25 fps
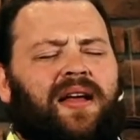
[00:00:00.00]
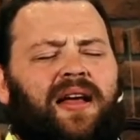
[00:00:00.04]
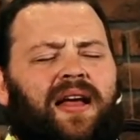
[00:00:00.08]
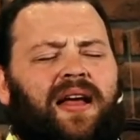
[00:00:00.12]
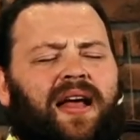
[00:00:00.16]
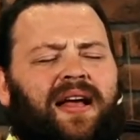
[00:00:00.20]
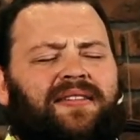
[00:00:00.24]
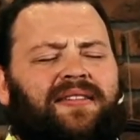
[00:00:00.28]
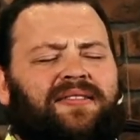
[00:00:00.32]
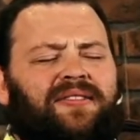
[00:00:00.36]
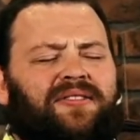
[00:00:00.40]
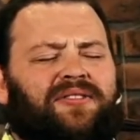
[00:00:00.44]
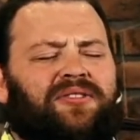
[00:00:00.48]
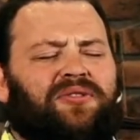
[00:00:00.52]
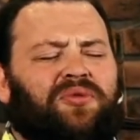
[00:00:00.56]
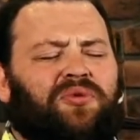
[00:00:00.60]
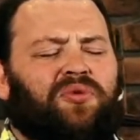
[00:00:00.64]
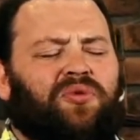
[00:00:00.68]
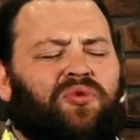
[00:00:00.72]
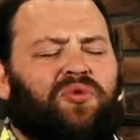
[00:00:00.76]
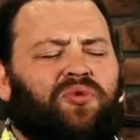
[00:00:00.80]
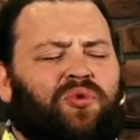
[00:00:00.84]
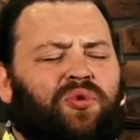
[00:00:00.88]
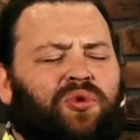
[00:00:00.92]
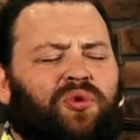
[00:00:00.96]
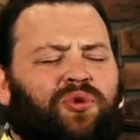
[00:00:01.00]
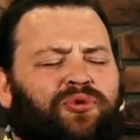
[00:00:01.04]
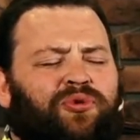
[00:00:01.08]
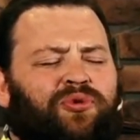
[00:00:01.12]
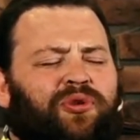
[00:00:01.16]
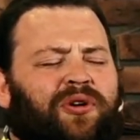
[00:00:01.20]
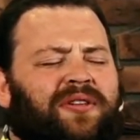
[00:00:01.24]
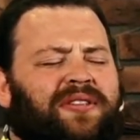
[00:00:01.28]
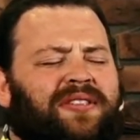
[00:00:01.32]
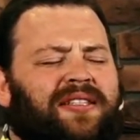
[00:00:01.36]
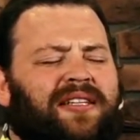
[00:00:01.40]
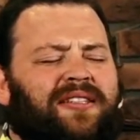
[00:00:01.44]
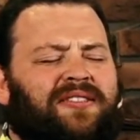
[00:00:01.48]
Es ist so gut, von
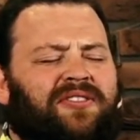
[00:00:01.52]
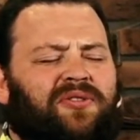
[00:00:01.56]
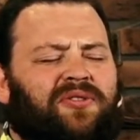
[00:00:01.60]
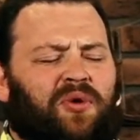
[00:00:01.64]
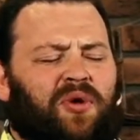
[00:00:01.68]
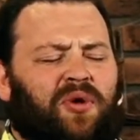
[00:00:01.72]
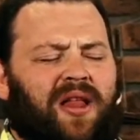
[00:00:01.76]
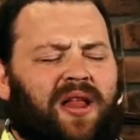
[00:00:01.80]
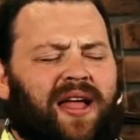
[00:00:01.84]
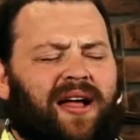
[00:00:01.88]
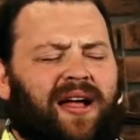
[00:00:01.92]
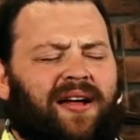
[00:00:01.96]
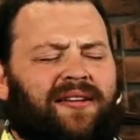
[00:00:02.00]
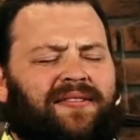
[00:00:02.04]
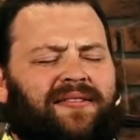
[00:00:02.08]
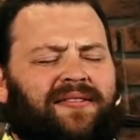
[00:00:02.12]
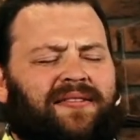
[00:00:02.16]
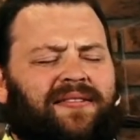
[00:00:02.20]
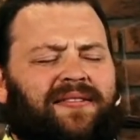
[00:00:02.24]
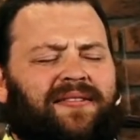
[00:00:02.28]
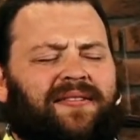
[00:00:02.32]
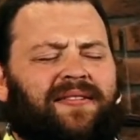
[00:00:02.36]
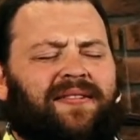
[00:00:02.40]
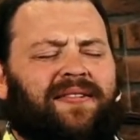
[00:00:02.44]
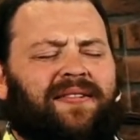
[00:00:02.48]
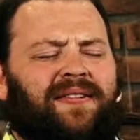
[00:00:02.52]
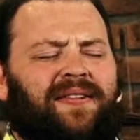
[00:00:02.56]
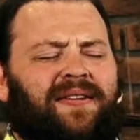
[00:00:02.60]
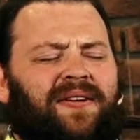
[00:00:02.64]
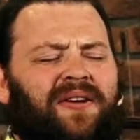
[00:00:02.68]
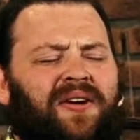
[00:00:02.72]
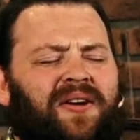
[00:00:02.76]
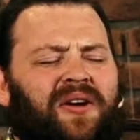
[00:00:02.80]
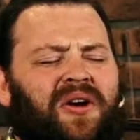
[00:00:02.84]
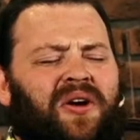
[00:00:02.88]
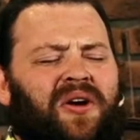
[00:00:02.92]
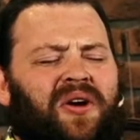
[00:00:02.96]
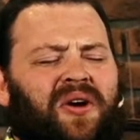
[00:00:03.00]
dir zu lernen.
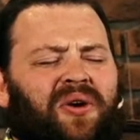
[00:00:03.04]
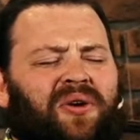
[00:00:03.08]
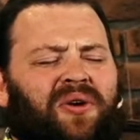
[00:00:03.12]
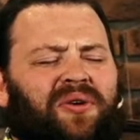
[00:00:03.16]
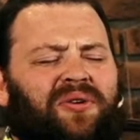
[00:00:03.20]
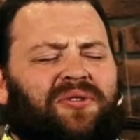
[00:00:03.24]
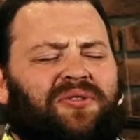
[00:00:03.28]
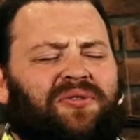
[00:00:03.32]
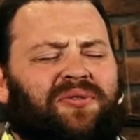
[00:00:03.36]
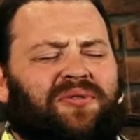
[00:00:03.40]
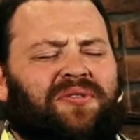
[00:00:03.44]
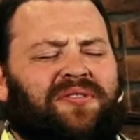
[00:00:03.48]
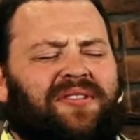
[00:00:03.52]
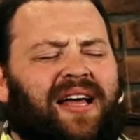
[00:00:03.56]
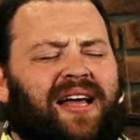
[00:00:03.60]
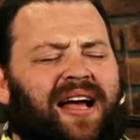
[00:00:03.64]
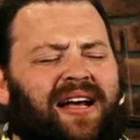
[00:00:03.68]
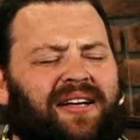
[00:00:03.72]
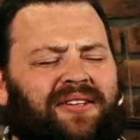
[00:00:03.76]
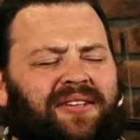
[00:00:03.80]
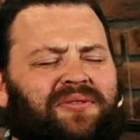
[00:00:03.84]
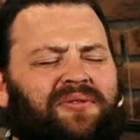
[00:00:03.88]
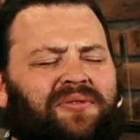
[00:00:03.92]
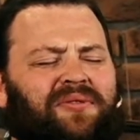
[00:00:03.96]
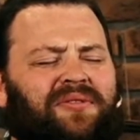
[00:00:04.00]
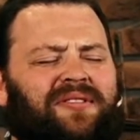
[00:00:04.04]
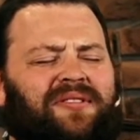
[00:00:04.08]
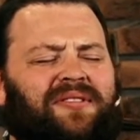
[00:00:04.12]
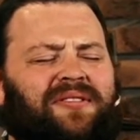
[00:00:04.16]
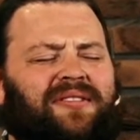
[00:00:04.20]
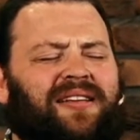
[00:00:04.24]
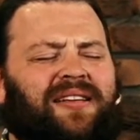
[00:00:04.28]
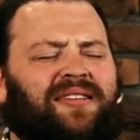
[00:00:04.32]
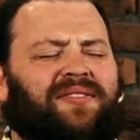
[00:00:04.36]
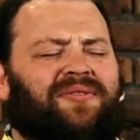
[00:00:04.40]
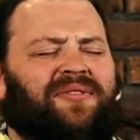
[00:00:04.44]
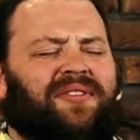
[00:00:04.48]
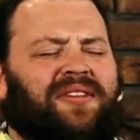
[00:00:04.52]
Und du sagst uns,
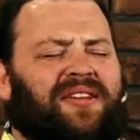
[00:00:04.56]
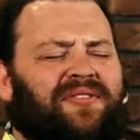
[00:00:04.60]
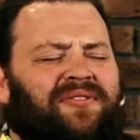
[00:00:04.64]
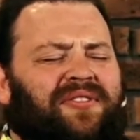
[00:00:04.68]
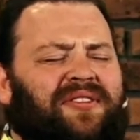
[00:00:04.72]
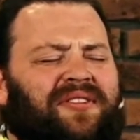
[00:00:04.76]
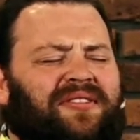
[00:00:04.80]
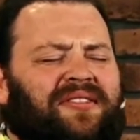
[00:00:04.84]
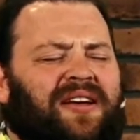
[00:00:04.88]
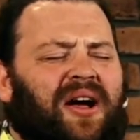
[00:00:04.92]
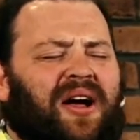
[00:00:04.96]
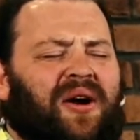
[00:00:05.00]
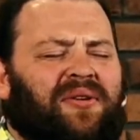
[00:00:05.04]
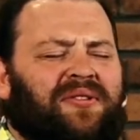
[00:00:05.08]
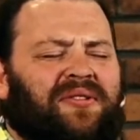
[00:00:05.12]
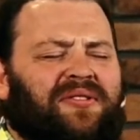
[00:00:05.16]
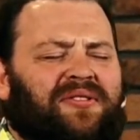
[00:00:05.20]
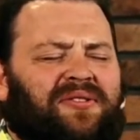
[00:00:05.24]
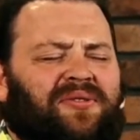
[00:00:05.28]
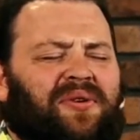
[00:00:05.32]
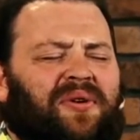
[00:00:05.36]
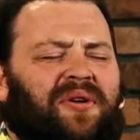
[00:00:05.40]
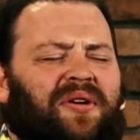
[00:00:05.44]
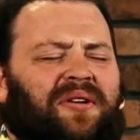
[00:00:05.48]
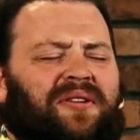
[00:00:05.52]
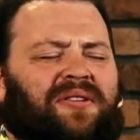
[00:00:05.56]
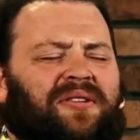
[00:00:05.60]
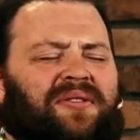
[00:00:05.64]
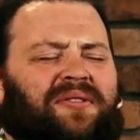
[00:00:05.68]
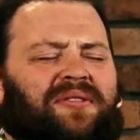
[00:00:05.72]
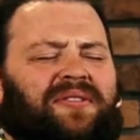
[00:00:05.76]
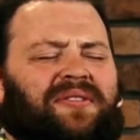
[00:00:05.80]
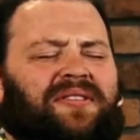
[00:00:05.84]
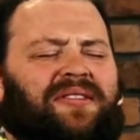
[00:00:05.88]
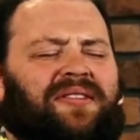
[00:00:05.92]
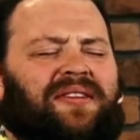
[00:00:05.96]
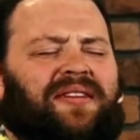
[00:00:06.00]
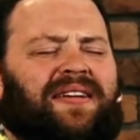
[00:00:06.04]
dass wir dir vertrauen sollen
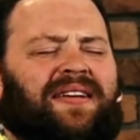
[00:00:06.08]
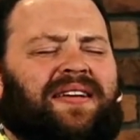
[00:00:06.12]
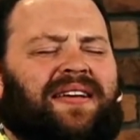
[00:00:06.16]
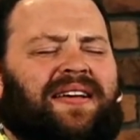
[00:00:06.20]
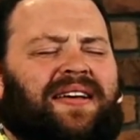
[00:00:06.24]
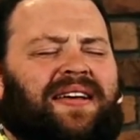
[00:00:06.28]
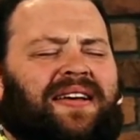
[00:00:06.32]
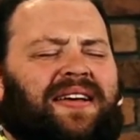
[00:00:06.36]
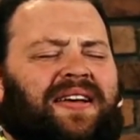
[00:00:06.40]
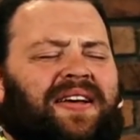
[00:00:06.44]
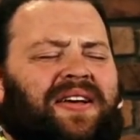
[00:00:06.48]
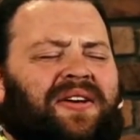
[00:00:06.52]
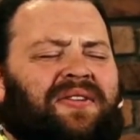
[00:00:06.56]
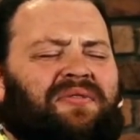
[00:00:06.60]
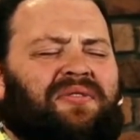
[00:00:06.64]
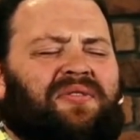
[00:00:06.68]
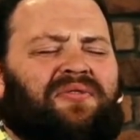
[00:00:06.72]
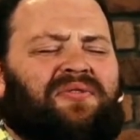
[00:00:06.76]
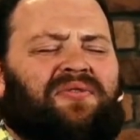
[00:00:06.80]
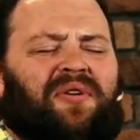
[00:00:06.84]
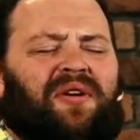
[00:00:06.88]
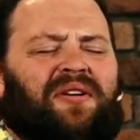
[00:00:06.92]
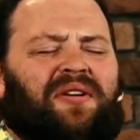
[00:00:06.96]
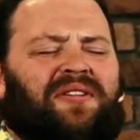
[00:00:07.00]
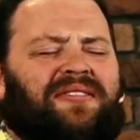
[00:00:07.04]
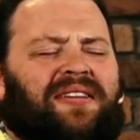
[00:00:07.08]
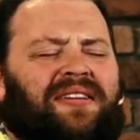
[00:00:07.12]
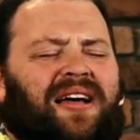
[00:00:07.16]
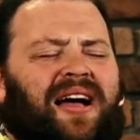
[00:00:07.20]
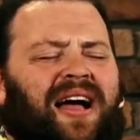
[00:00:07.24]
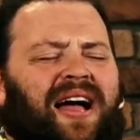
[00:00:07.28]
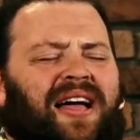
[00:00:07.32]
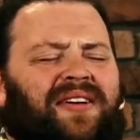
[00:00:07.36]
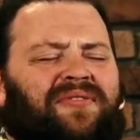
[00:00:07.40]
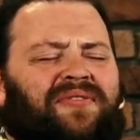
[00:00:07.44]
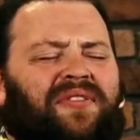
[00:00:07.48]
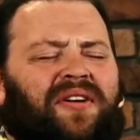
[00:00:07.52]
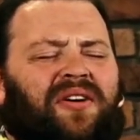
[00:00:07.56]
und wir wollen da
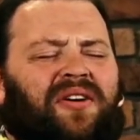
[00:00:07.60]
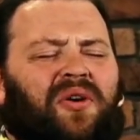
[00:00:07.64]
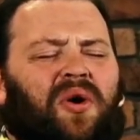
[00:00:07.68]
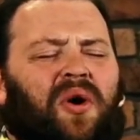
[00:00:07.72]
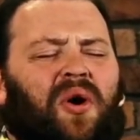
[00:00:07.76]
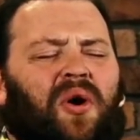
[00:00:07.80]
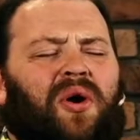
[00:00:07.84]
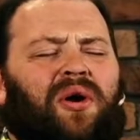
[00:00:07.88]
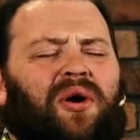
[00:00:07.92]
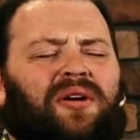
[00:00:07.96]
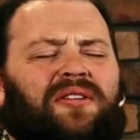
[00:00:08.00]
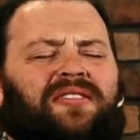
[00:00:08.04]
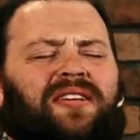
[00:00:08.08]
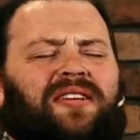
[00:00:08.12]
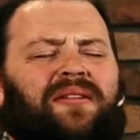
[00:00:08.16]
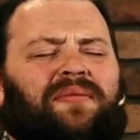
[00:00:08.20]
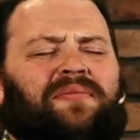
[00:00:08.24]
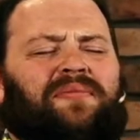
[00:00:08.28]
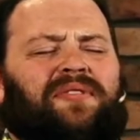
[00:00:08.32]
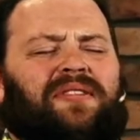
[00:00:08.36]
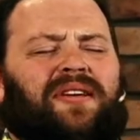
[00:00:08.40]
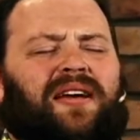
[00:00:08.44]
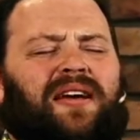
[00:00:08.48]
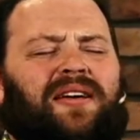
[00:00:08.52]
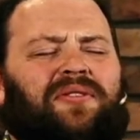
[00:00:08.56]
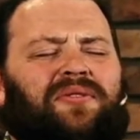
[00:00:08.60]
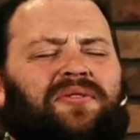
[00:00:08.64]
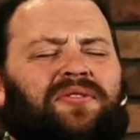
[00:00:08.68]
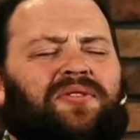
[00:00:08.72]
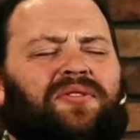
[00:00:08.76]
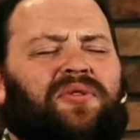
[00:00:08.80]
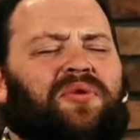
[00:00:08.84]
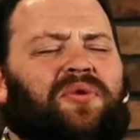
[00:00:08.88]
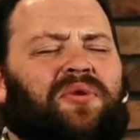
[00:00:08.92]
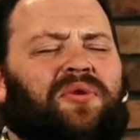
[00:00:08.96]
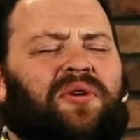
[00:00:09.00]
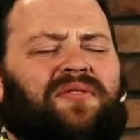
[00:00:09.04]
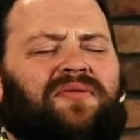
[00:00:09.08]
einfach gehorsam sein und
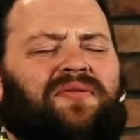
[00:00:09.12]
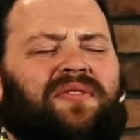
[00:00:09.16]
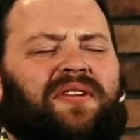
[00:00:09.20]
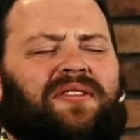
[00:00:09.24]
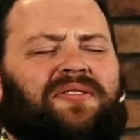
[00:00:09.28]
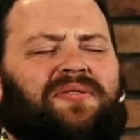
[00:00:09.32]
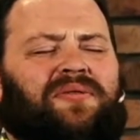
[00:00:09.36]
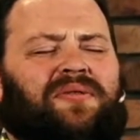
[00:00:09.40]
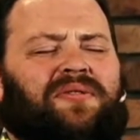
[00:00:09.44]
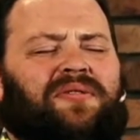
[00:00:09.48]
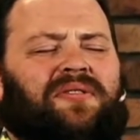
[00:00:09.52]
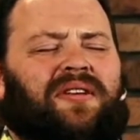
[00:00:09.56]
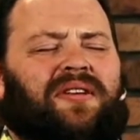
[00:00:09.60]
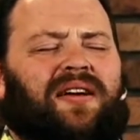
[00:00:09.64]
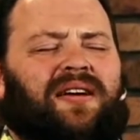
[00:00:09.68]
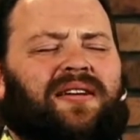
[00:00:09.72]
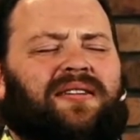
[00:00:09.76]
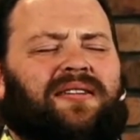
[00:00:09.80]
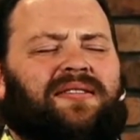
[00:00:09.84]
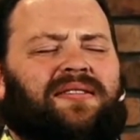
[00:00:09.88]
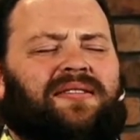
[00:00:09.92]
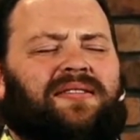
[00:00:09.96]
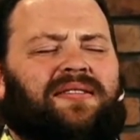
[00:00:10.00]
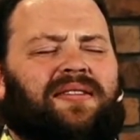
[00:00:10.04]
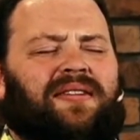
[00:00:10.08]
hören, was du sagst.